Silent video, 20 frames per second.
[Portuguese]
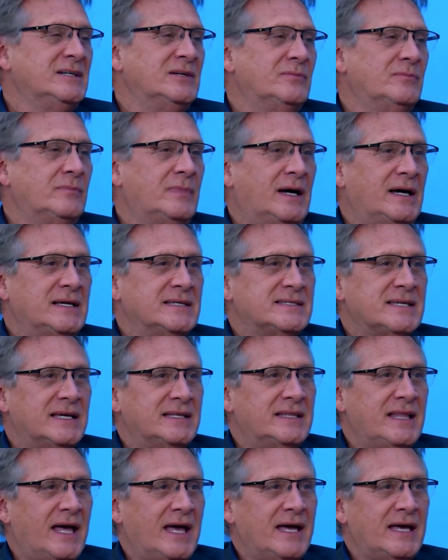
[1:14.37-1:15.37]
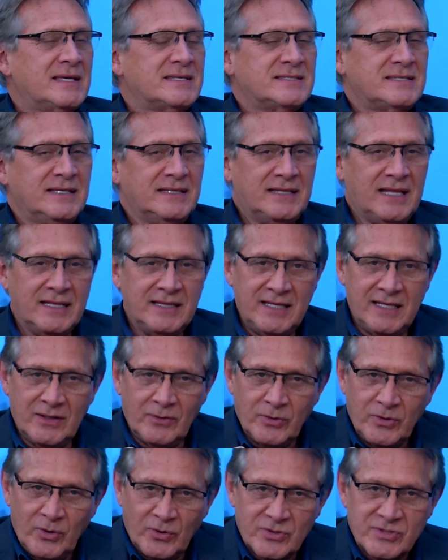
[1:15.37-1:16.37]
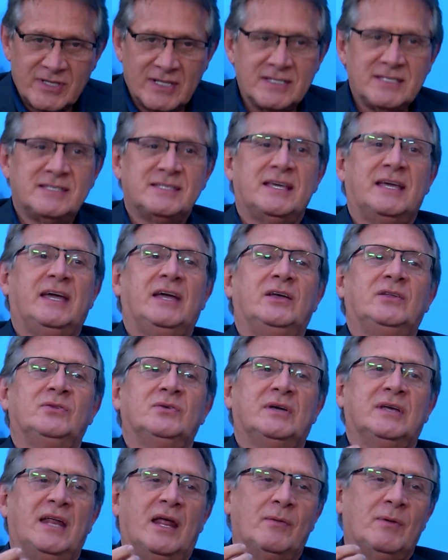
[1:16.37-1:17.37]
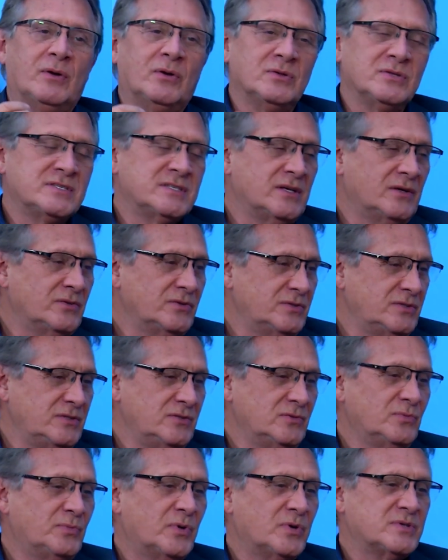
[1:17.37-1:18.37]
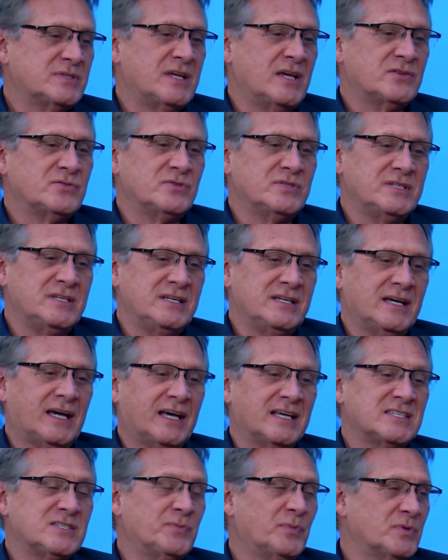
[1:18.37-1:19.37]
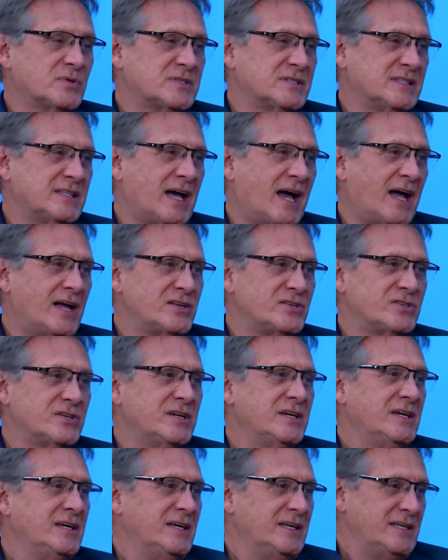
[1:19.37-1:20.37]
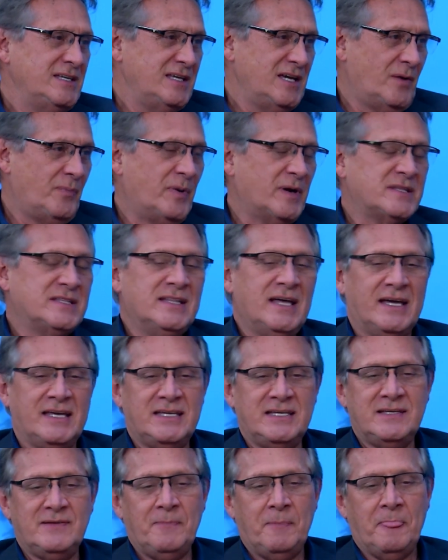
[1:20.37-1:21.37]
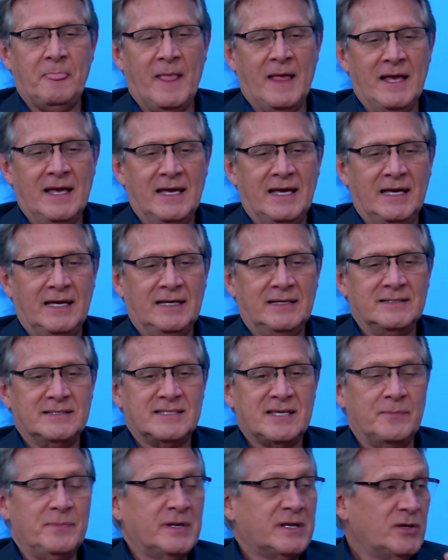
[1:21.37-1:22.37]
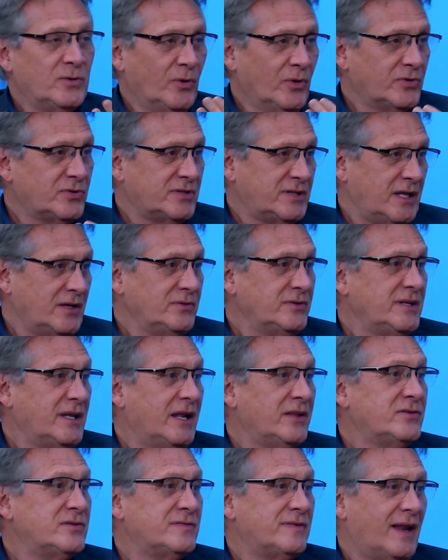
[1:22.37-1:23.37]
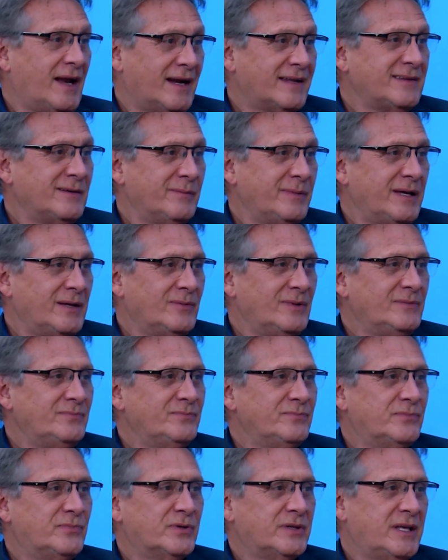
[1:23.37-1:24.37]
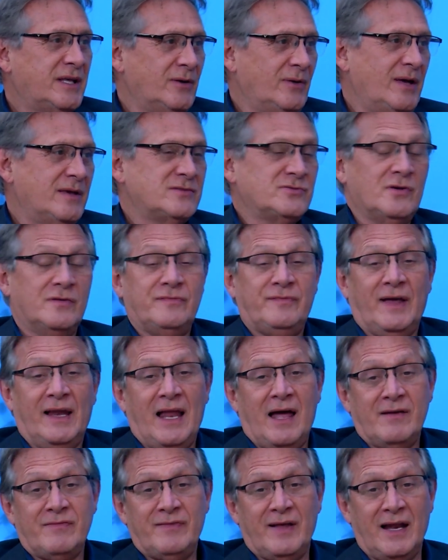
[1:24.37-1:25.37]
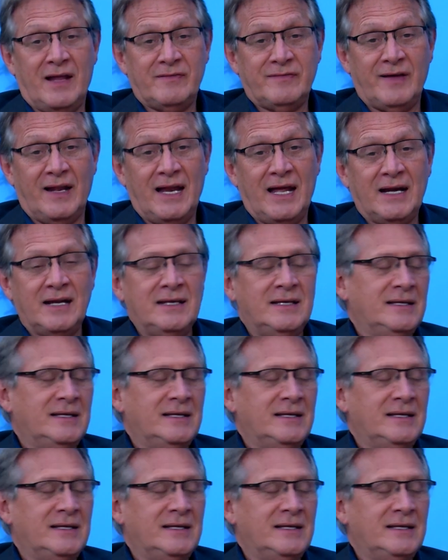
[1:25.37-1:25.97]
Mas a ideia é assim, entender o que o outro está dizendo, criar uma condição de um processo de reciprocidade e a partir daí é, saber que o outro tem o direito de falar também, né? Porque não é só falar, falar, falar.